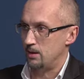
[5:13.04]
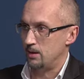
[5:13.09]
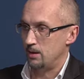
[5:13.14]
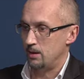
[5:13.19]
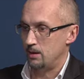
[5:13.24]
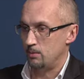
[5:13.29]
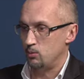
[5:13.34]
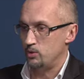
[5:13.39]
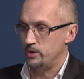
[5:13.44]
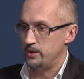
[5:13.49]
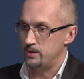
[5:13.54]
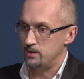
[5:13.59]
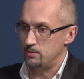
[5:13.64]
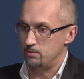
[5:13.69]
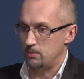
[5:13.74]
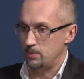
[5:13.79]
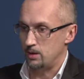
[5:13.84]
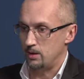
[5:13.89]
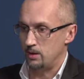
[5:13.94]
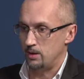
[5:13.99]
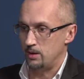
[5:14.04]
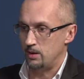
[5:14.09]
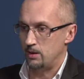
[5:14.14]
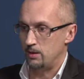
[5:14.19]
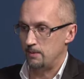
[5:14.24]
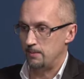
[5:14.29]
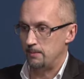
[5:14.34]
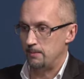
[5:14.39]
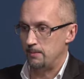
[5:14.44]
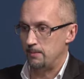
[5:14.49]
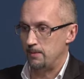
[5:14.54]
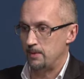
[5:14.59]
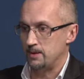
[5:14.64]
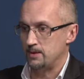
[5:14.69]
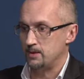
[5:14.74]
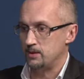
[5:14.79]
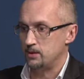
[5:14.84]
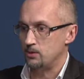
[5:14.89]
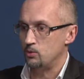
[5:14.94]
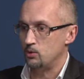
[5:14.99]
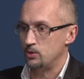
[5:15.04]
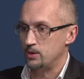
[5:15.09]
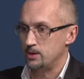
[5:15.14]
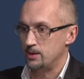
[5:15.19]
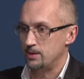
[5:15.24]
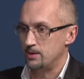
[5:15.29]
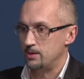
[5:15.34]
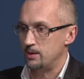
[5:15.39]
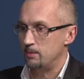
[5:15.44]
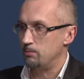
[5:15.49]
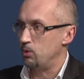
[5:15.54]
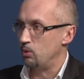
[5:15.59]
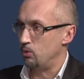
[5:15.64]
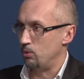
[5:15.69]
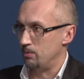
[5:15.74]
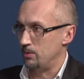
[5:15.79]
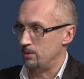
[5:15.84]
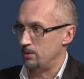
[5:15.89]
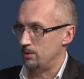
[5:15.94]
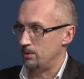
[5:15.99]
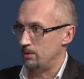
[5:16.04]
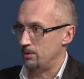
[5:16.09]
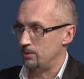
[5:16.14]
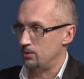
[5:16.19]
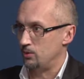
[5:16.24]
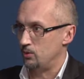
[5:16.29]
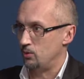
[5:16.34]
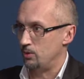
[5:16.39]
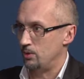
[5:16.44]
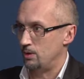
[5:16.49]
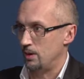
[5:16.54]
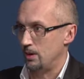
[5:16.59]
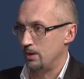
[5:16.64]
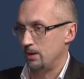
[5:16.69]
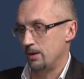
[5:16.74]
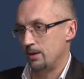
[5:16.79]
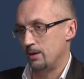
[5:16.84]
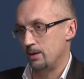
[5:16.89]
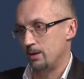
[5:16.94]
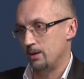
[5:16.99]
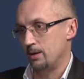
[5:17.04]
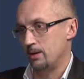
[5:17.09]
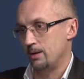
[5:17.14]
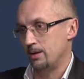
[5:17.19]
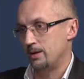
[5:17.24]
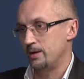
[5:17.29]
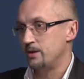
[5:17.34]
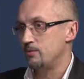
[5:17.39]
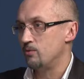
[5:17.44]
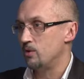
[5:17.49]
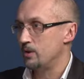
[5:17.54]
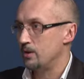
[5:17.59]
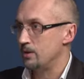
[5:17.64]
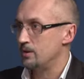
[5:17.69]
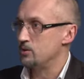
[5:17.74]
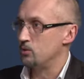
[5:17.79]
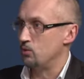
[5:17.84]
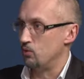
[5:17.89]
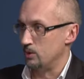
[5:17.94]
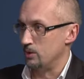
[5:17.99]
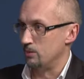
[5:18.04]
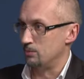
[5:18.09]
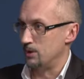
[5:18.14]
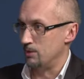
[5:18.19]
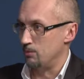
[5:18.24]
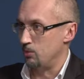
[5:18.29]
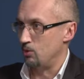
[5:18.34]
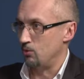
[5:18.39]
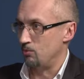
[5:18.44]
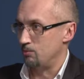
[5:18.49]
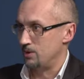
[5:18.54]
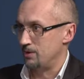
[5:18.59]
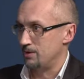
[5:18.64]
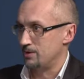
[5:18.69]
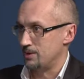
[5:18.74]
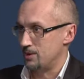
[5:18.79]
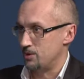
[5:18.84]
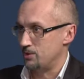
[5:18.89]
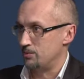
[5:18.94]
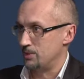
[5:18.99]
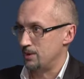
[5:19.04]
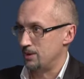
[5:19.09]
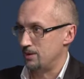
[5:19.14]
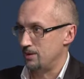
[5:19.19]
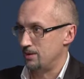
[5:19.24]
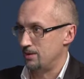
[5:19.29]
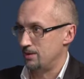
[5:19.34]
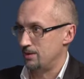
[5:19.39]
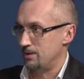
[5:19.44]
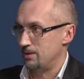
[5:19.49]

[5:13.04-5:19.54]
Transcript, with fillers: коммунизм а, ассоциируется с добром, но криво реализованным добром, скажем так.